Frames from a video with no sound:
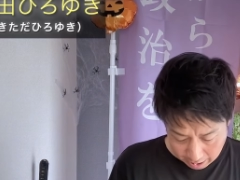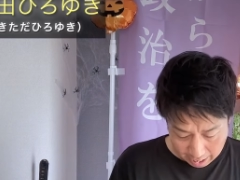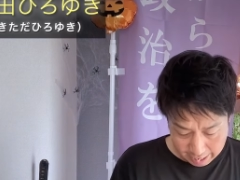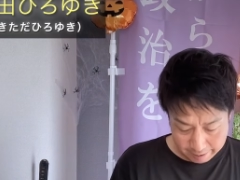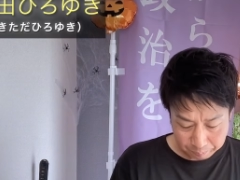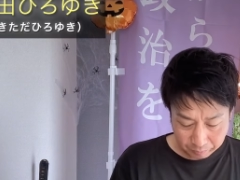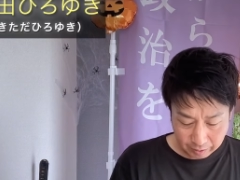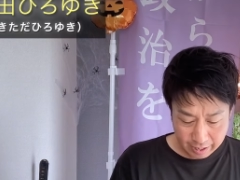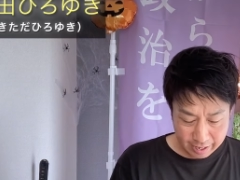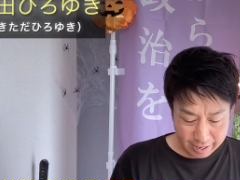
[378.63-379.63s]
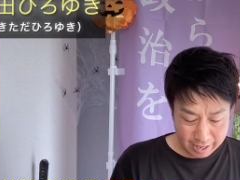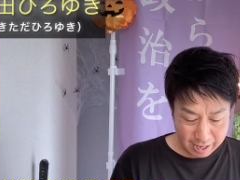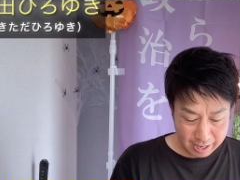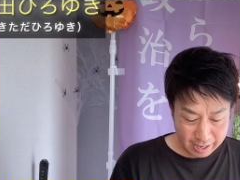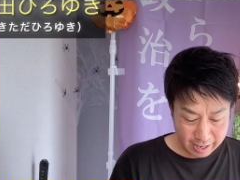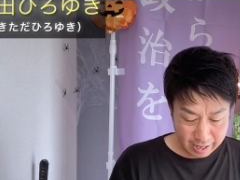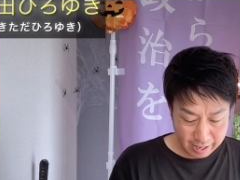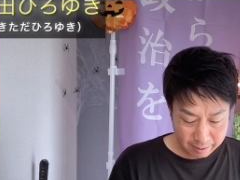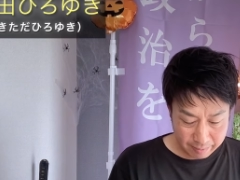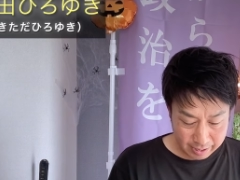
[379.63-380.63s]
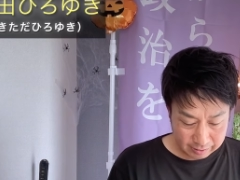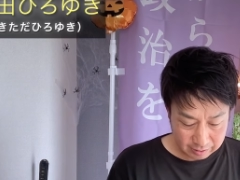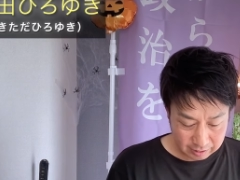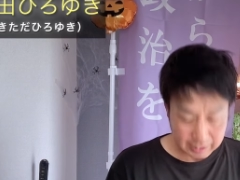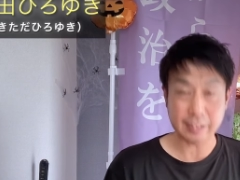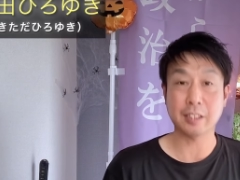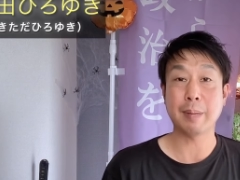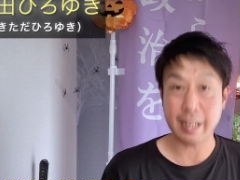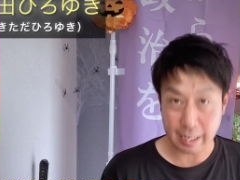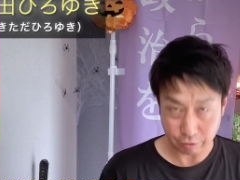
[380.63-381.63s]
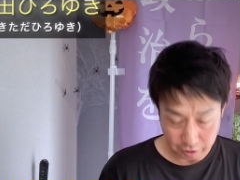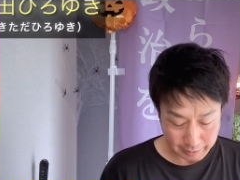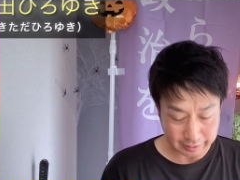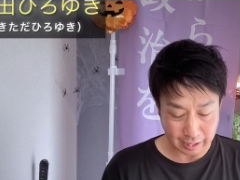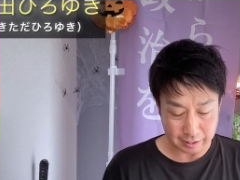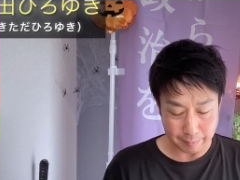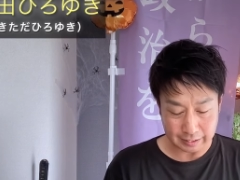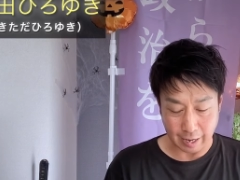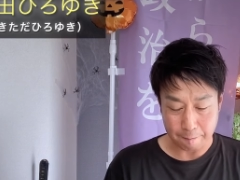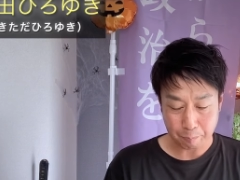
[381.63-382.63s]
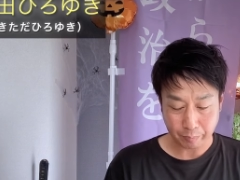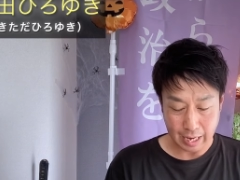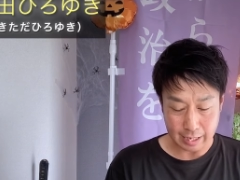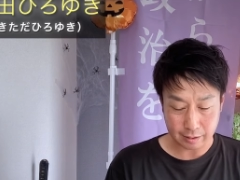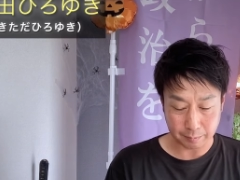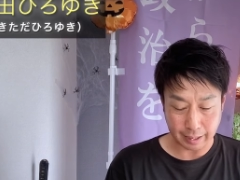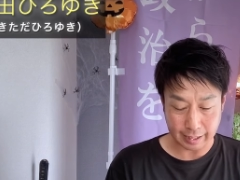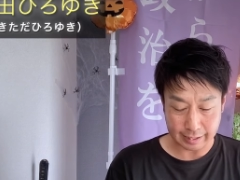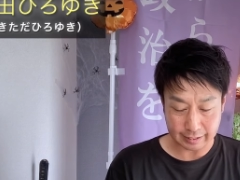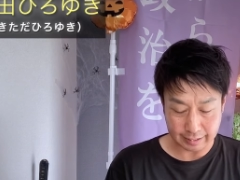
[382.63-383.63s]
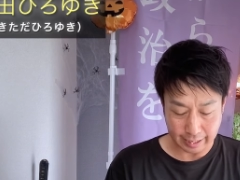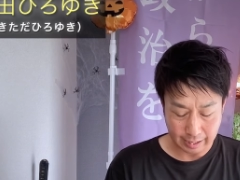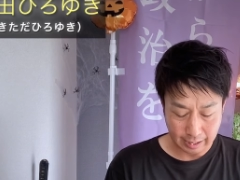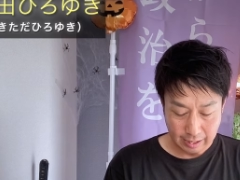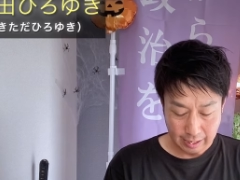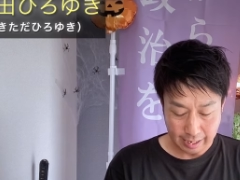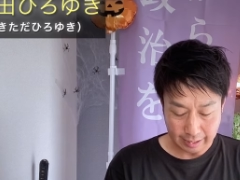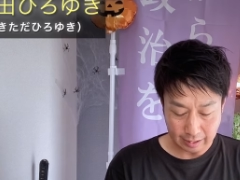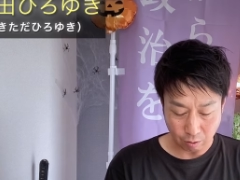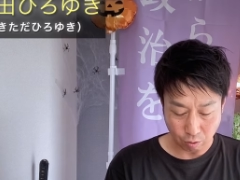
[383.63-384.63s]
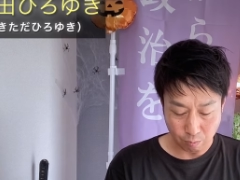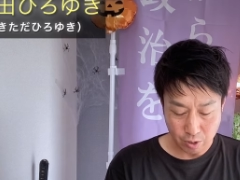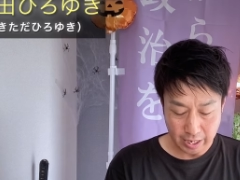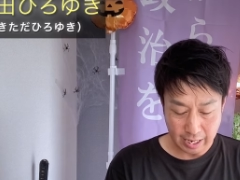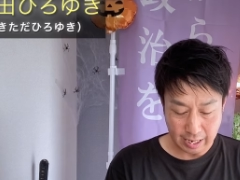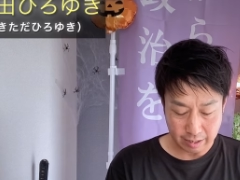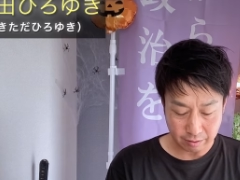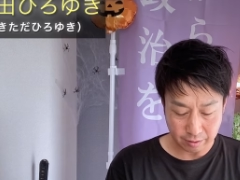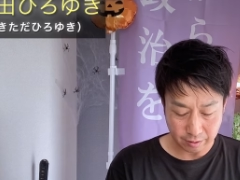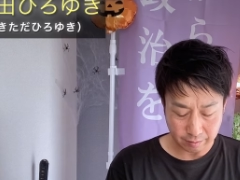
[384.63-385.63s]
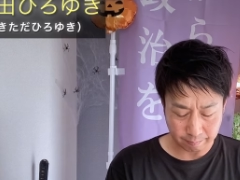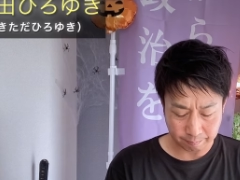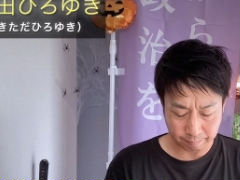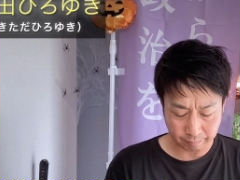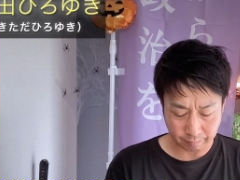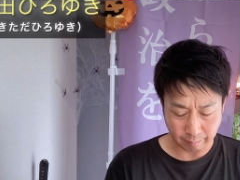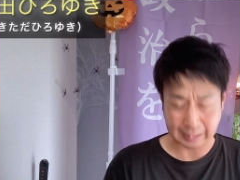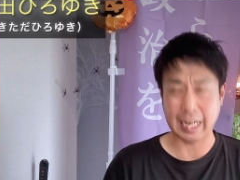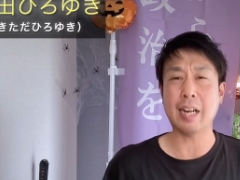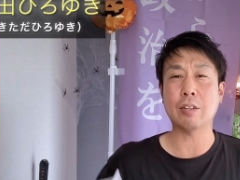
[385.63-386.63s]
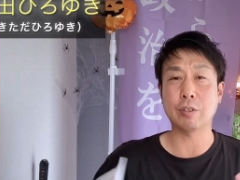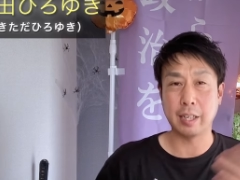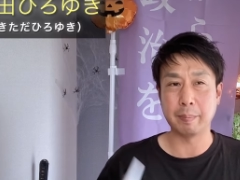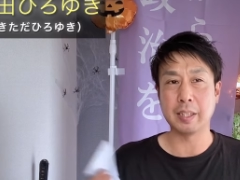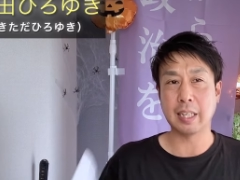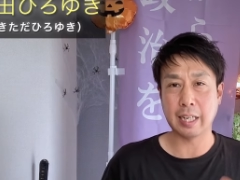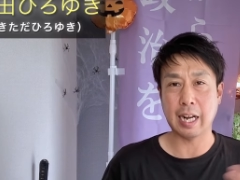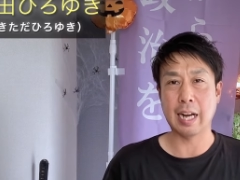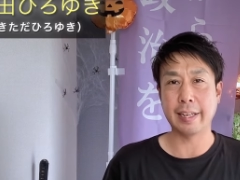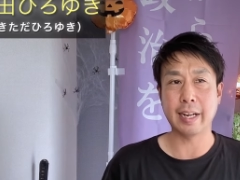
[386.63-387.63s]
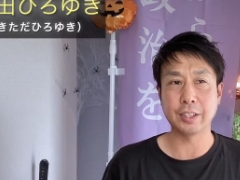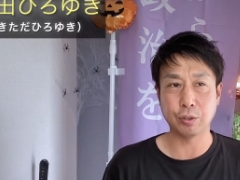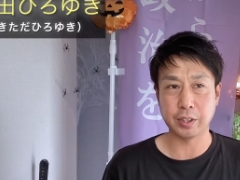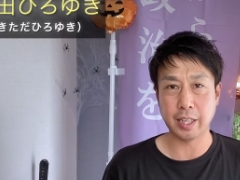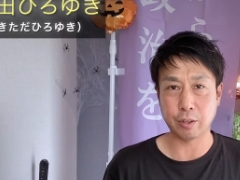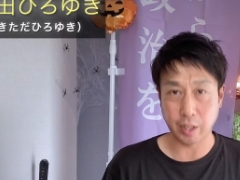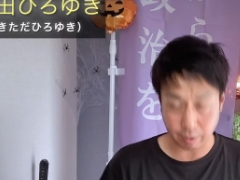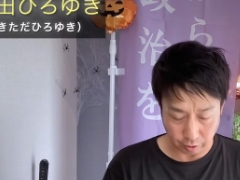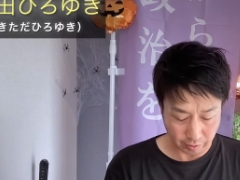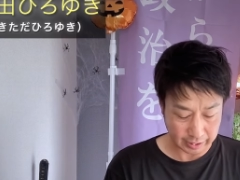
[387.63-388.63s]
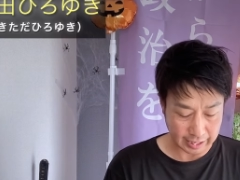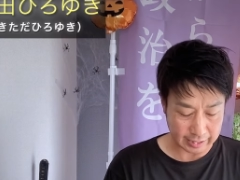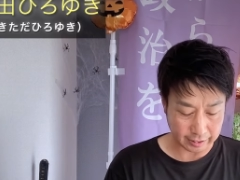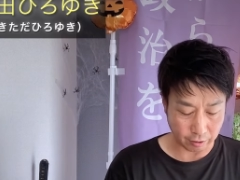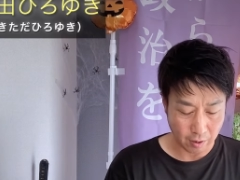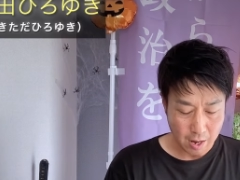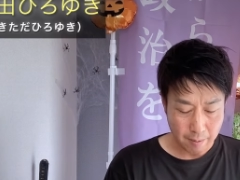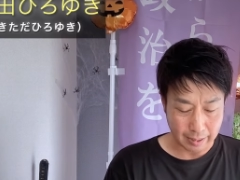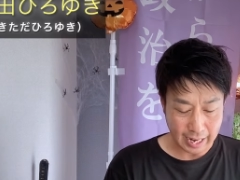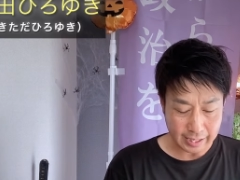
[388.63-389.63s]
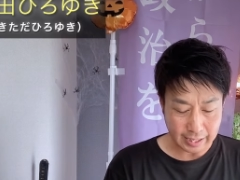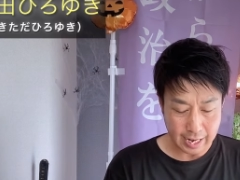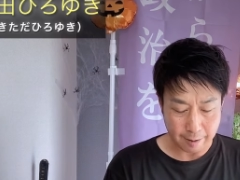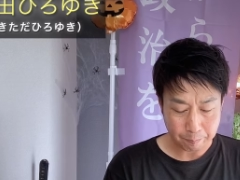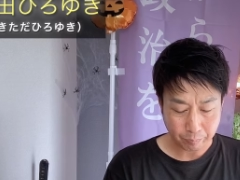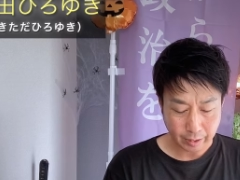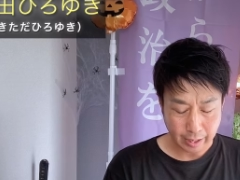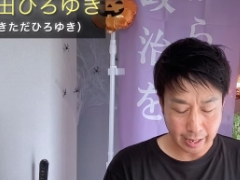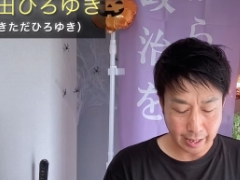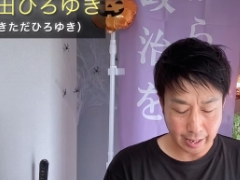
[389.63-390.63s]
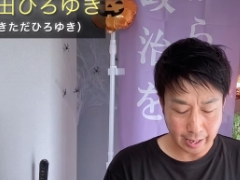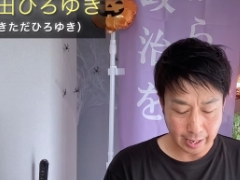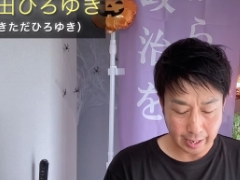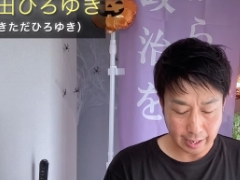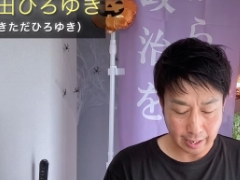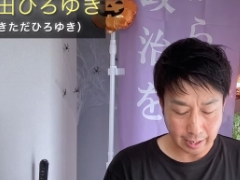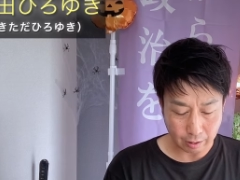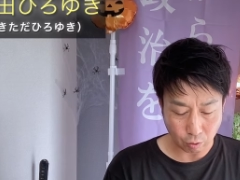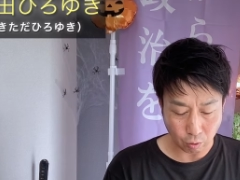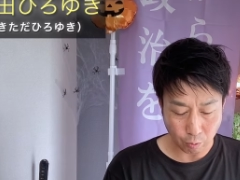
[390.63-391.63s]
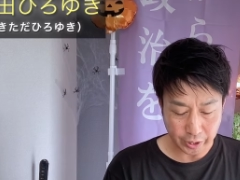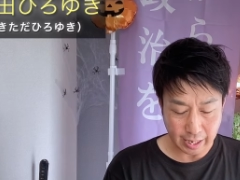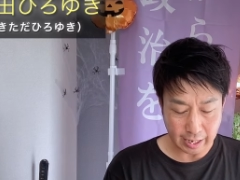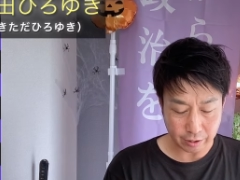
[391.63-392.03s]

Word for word: う。はい、メンツがつまらないと石丸さんが言ってました。はい、つまらないですね。なんかこう盛り上がる、だからといってね、みんなね、なんか派手な衣装で選挙出てくれたわけじゃないですけど、何か、こう盛り上がる